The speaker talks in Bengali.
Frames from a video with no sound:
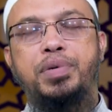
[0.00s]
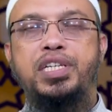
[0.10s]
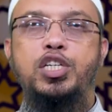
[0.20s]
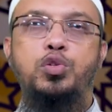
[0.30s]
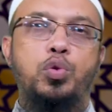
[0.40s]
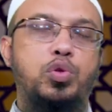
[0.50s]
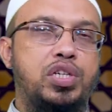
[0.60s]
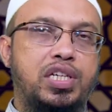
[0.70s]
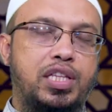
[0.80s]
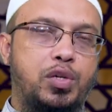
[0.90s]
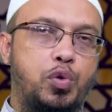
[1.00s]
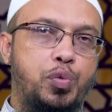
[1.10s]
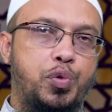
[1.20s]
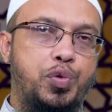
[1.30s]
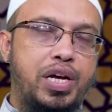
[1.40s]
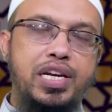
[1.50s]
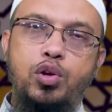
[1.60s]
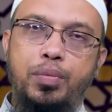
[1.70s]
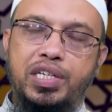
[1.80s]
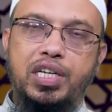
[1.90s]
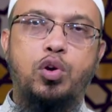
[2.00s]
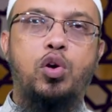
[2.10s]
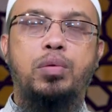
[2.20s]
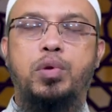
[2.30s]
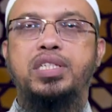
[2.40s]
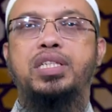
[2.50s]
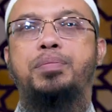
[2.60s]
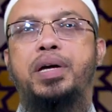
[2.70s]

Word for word: বিশেষ গুরুত্বের সাথে করব। এটিও এই মাসে করণীয় বলা যেতে